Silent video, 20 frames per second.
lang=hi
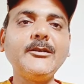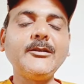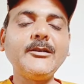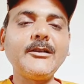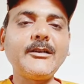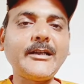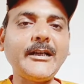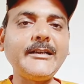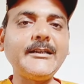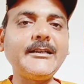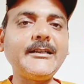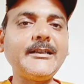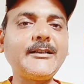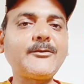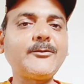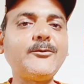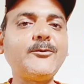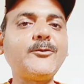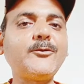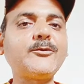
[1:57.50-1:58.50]
कई
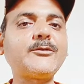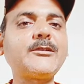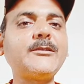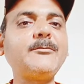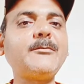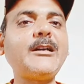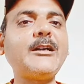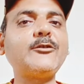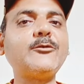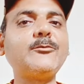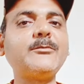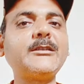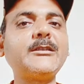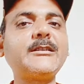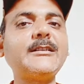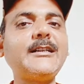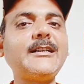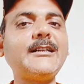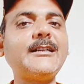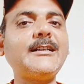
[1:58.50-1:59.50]
एक लोगों से मालूम भी
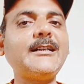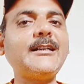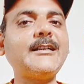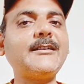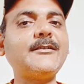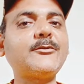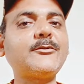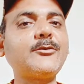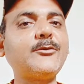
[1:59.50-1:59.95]
किया गया तो